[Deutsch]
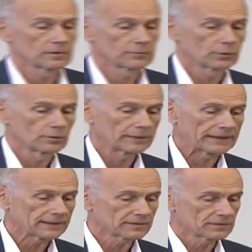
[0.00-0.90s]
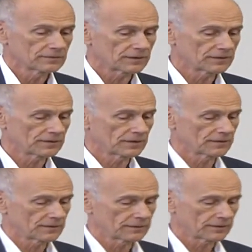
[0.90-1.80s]
worum es und was ist
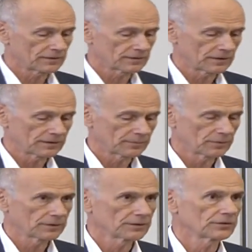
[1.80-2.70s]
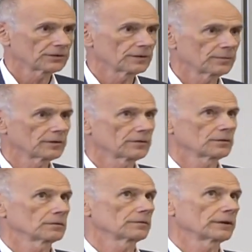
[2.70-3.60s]
jetzt, was ist dann die politische Dimension?